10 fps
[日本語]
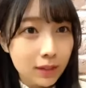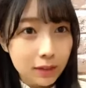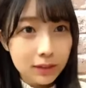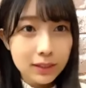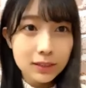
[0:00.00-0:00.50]

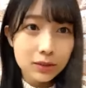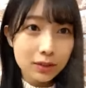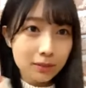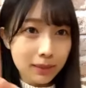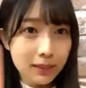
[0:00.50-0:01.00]
今日は適当
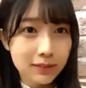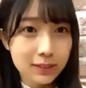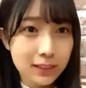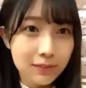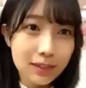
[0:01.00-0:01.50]
にメイク
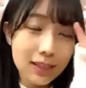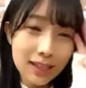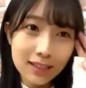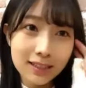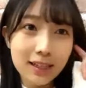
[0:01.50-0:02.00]
してみた
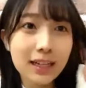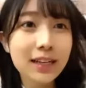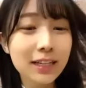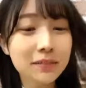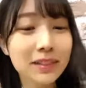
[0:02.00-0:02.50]
ら案
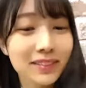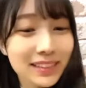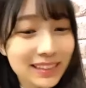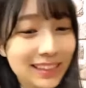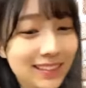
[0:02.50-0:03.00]
外うまく
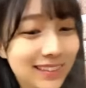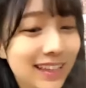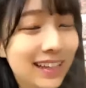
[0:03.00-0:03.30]
いったので